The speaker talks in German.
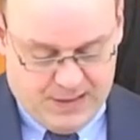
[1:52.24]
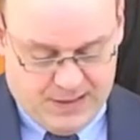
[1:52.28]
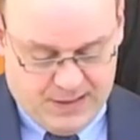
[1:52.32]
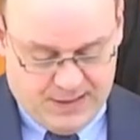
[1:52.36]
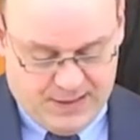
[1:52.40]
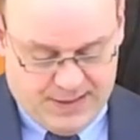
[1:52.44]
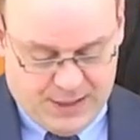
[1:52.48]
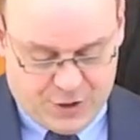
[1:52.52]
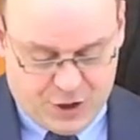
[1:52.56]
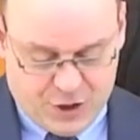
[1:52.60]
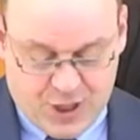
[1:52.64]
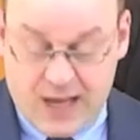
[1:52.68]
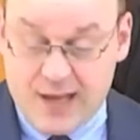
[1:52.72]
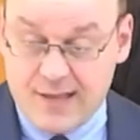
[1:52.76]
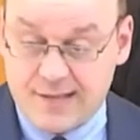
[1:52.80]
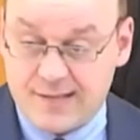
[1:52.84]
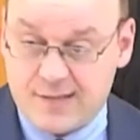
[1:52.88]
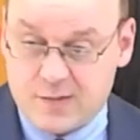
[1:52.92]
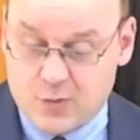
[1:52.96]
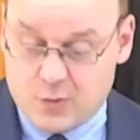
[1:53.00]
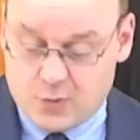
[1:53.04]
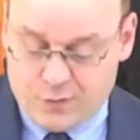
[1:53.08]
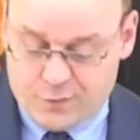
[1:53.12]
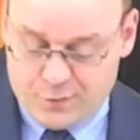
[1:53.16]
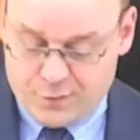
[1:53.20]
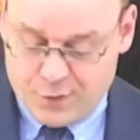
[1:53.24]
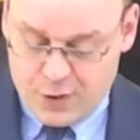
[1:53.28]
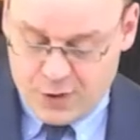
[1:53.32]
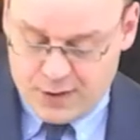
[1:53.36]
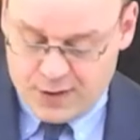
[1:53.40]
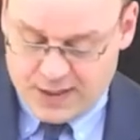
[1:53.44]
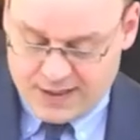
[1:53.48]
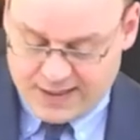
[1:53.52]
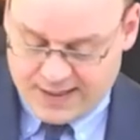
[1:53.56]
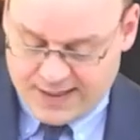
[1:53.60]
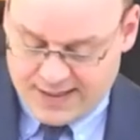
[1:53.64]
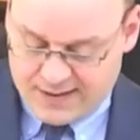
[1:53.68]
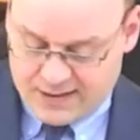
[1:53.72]
Der Staats- und
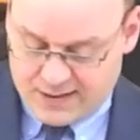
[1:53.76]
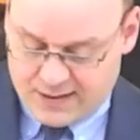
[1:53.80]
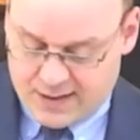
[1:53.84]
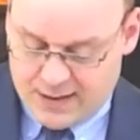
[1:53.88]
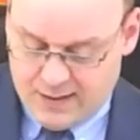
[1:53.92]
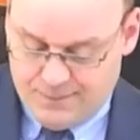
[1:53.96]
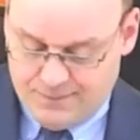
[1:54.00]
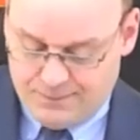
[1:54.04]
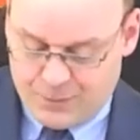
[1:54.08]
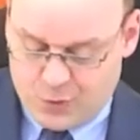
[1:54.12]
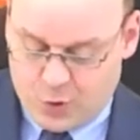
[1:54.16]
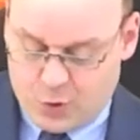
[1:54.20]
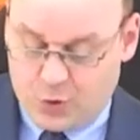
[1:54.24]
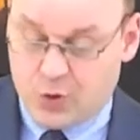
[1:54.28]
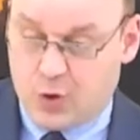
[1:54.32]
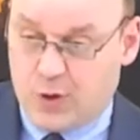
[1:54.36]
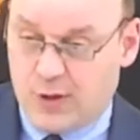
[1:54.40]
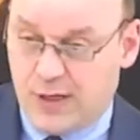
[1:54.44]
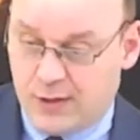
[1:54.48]
Völkerrechtler Dr.